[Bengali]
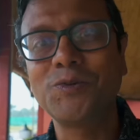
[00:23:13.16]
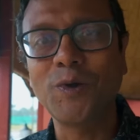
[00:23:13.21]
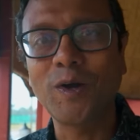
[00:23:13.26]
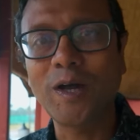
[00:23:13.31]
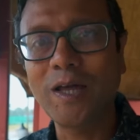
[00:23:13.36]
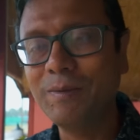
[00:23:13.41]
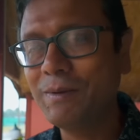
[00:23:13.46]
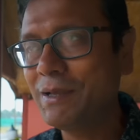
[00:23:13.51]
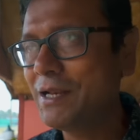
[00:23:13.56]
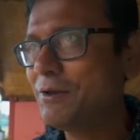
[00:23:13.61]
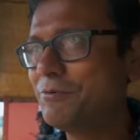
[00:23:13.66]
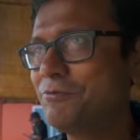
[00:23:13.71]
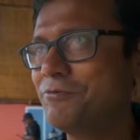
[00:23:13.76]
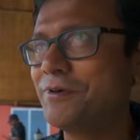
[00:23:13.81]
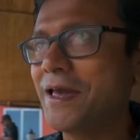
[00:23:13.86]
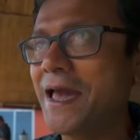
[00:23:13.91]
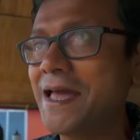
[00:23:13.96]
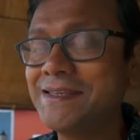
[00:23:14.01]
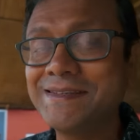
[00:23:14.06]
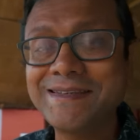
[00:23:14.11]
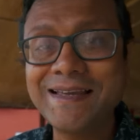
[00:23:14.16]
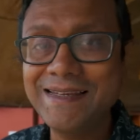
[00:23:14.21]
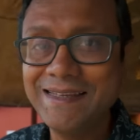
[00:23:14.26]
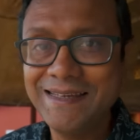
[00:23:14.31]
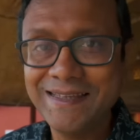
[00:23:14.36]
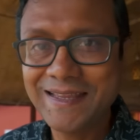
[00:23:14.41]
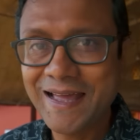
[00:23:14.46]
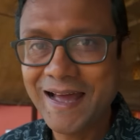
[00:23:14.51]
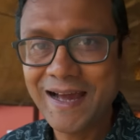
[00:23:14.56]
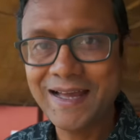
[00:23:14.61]
সকালবেলা ফ্যান
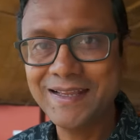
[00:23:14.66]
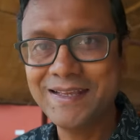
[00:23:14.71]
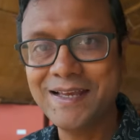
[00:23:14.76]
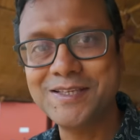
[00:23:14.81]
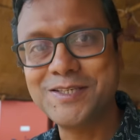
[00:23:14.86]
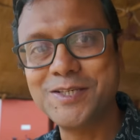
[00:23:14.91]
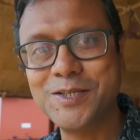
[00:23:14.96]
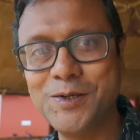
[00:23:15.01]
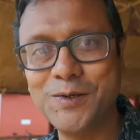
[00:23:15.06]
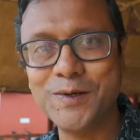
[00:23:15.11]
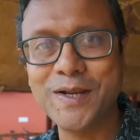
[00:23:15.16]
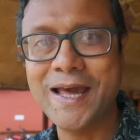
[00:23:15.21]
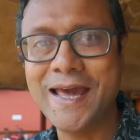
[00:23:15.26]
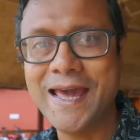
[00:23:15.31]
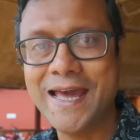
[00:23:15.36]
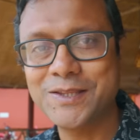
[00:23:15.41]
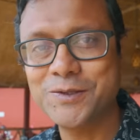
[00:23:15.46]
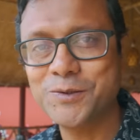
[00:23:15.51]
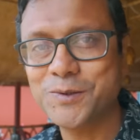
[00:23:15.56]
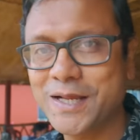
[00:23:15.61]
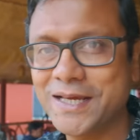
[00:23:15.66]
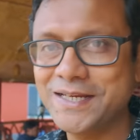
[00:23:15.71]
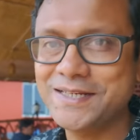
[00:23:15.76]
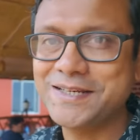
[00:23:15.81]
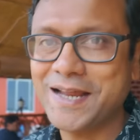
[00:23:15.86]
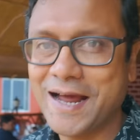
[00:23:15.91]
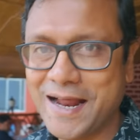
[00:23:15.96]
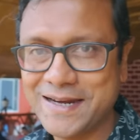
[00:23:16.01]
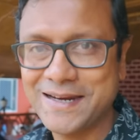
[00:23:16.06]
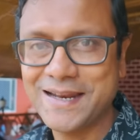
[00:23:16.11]
চালিয়ে থাকা যাচ্ছিল না এতটাই
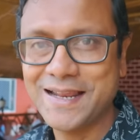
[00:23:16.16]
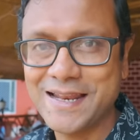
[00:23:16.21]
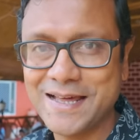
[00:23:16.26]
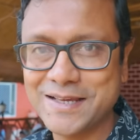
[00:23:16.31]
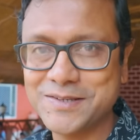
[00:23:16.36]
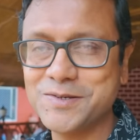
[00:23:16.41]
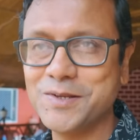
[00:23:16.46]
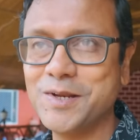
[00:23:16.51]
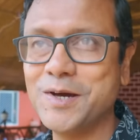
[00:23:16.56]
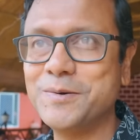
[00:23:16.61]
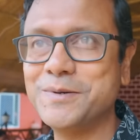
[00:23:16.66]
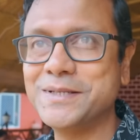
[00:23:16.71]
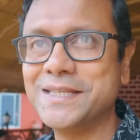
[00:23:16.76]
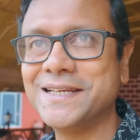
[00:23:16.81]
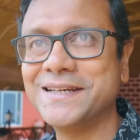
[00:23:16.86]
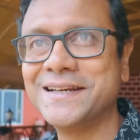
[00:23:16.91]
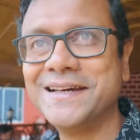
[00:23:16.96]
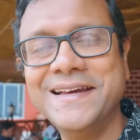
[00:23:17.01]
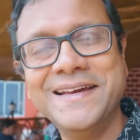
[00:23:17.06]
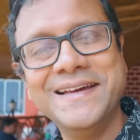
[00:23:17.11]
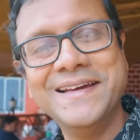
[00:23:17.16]
ঠান্ডা লাগছিল আমাদের